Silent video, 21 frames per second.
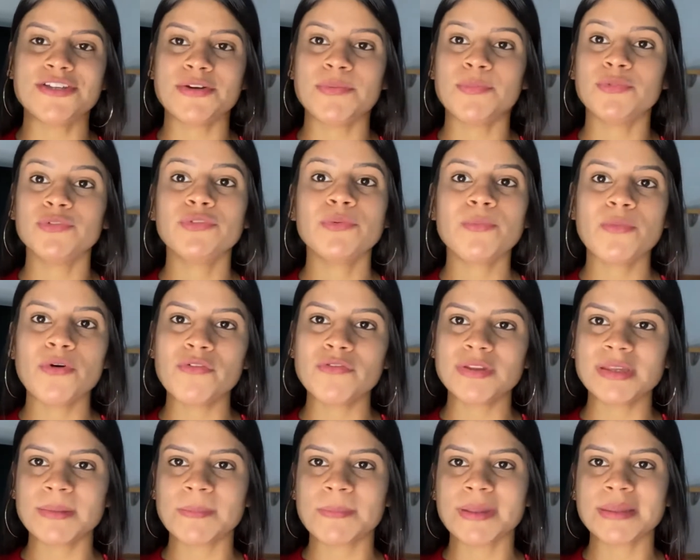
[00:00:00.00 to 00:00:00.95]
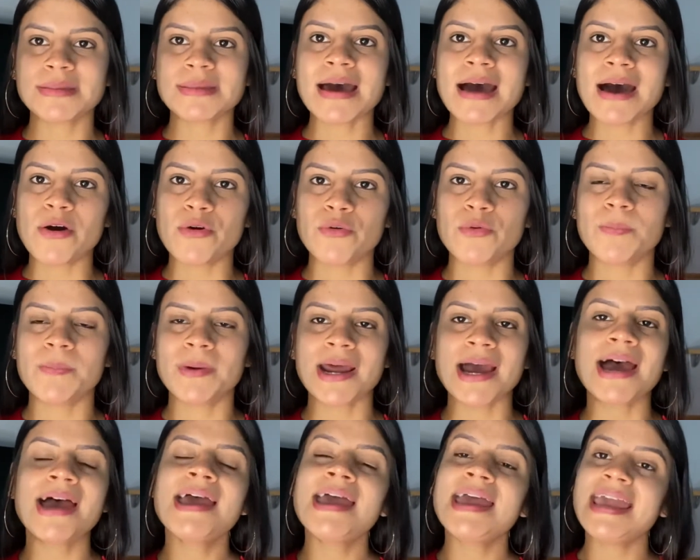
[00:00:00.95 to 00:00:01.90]
é muito bom você passar algo
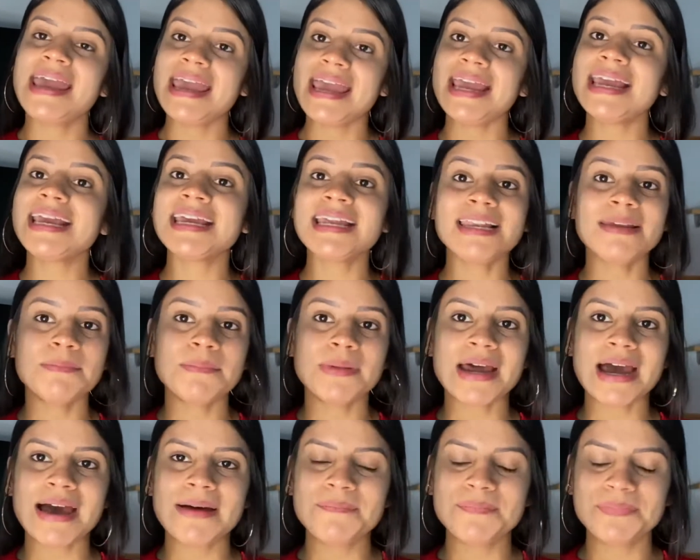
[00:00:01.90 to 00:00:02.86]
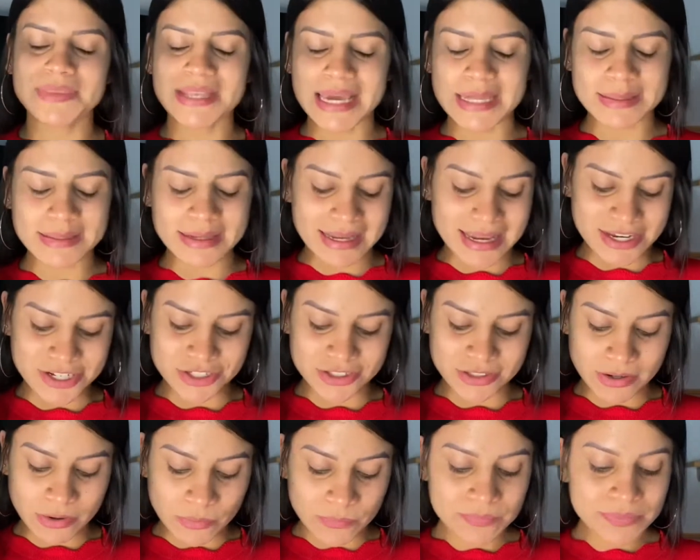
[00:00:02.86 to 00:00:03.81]
pra equilibrar essa
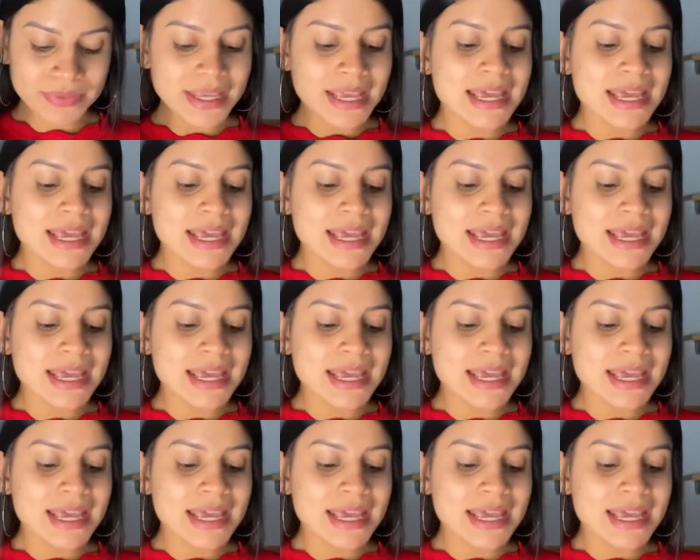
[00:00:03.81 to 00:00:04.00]
questão.